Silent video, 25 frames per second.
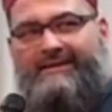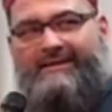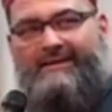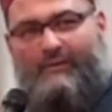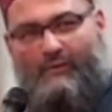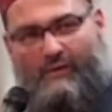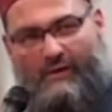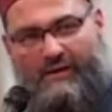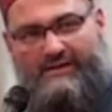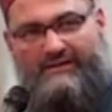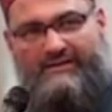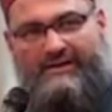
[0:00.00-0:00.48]

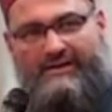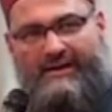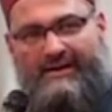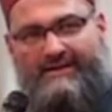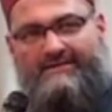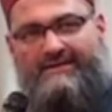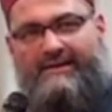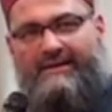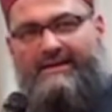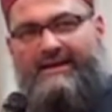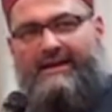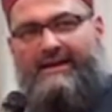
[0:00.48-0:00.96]
واضح
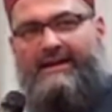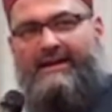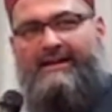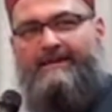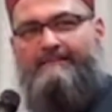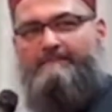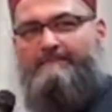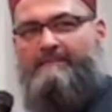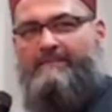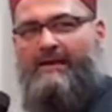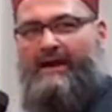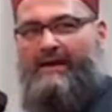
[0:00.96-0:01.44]
هذا
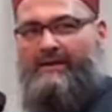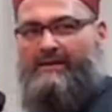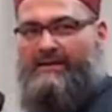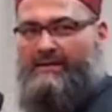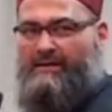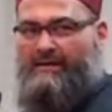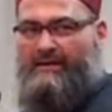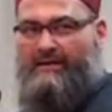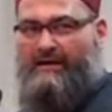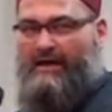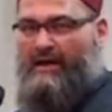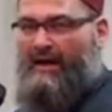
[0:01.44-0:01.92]
الكلام
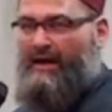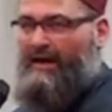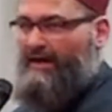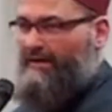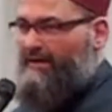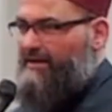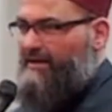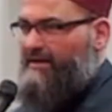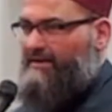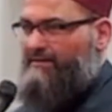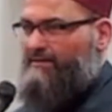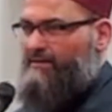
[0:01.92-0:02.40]
يعني
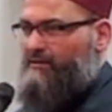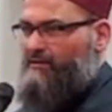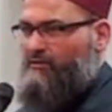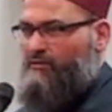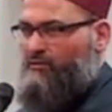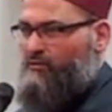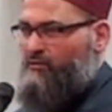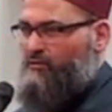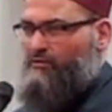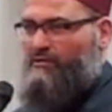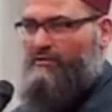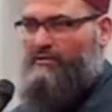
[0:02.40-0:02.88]
أعلن
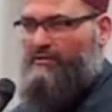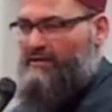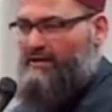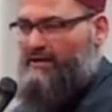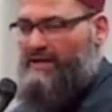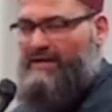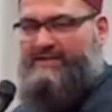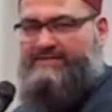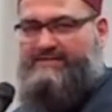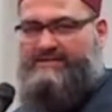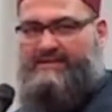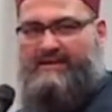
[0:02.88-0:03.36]
أنه
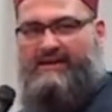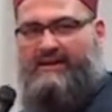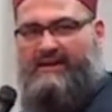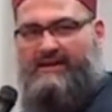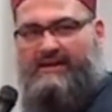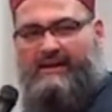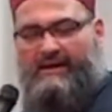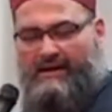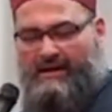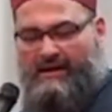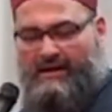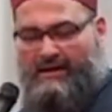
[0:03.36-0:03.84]
ليس أنه
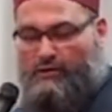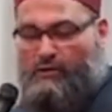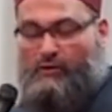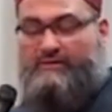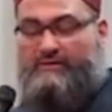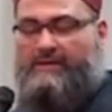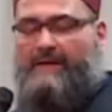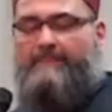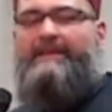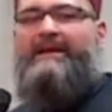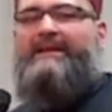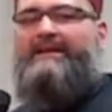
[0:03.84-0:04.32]

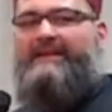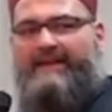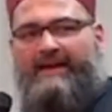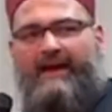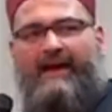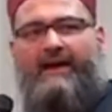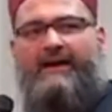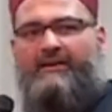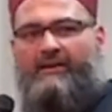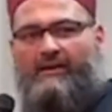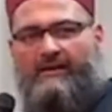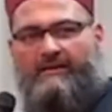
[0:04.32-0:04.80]
التبني
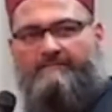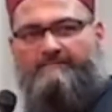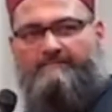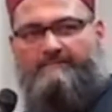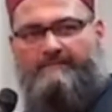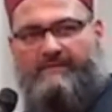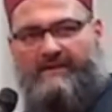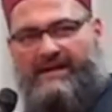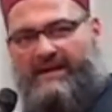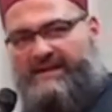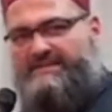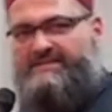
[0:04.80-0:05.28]
حرام
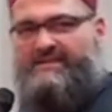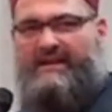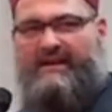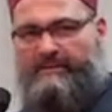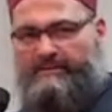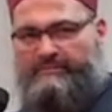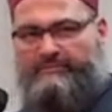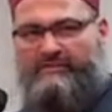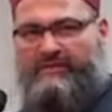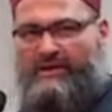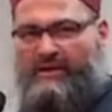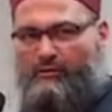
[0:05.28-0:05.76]
ليس
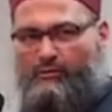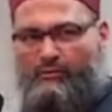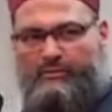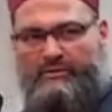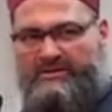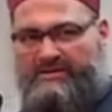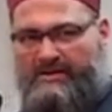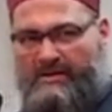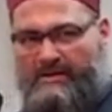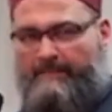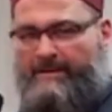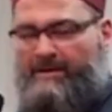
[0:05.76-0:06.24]
ابنه
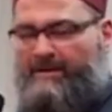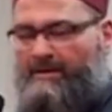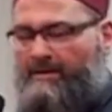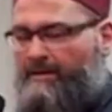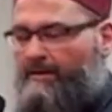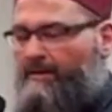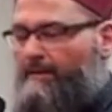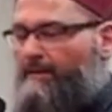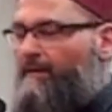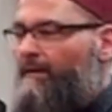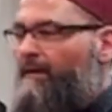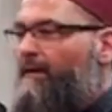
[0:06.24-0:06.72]

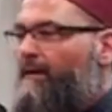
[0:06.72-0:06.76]
بالتبني